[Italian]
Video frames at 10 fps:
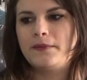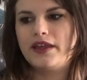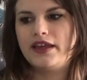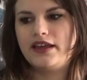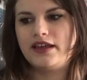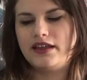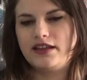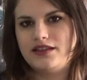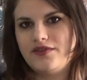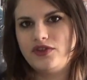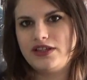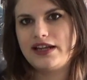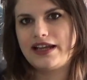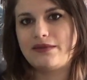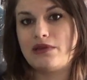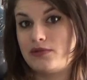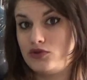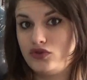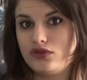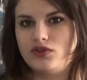Eh, devo dire che mi è
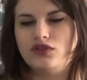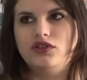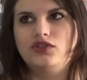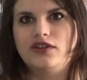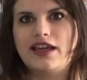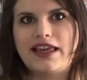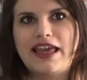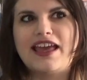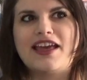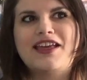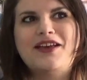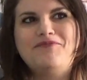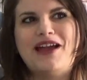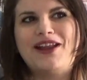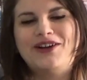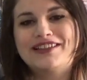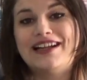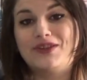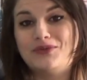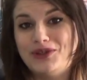piaciuto molto e che mi ha
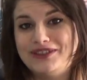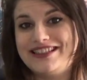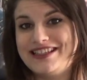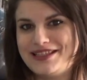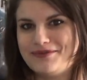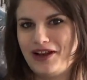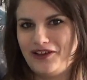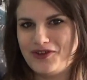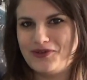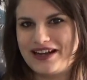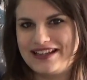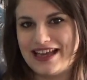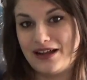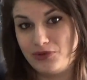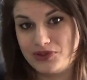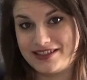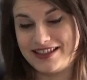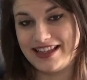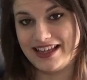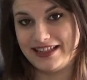ricordato moltissimo la figura di Albus
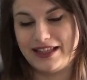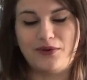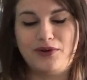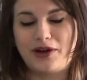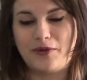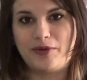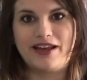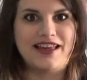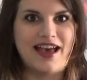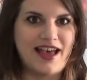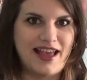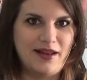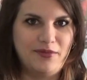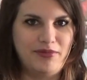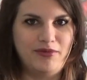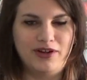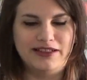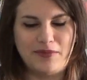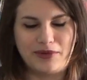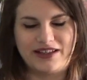Silente, quello che poi è il, uno
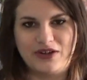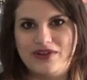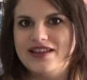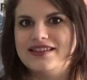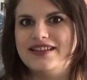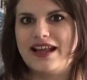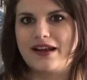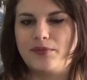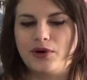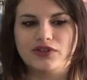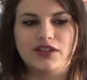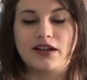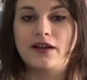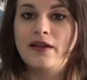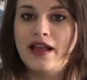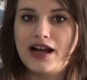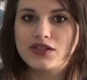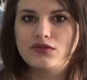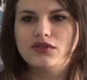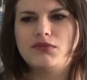dei protagonisti di Harry Potter.
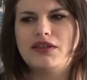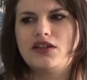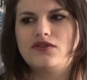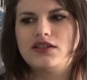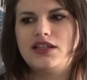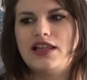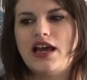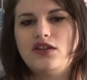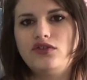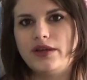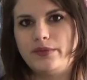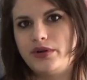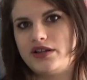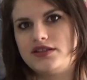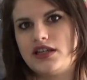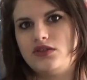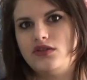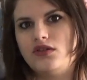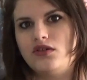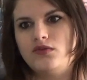Assolutamente consigliato e pur
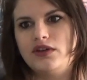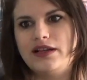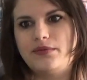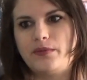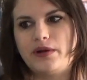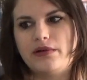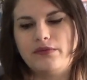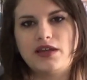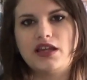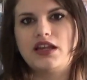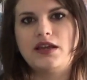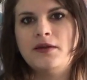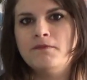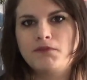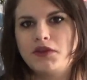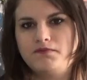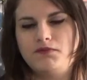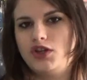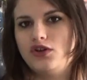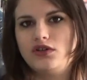essendo un libro per bambini
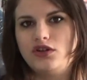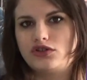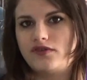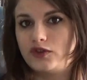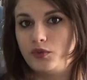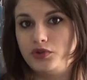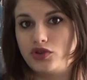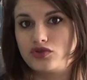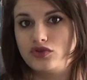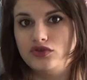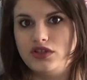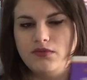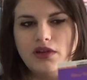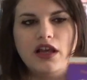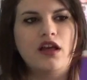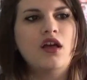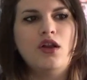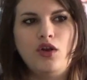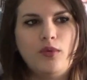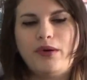mm, io l'ho trovato piuttosto godibile.
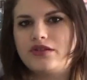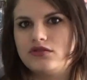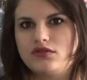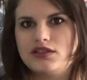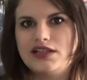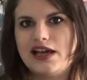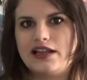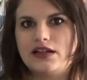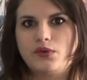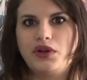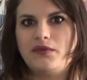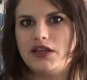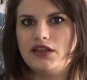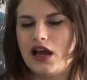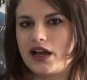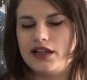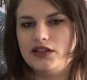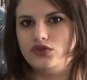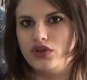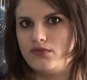Lo posso consigliare tranquillamente anche a
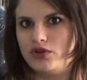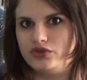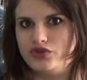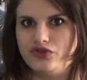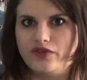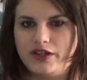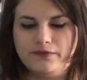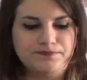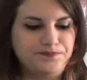lettori molto giovani.